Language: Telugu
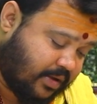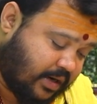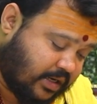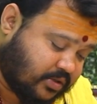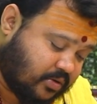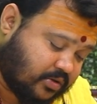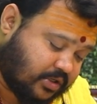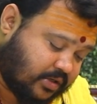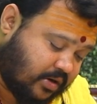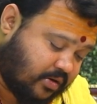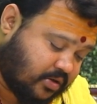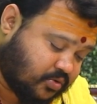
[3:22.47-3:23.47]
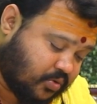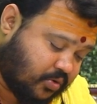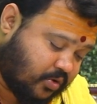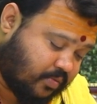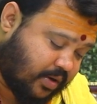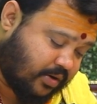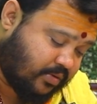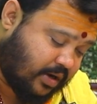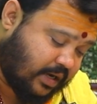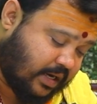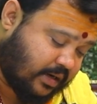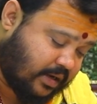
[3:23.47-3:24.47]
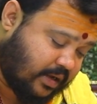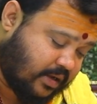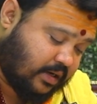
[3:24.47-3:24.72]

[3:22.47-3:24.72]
మీ రాశిలో చక్కగా కూడా సూర్యుడు మరియు అంగారక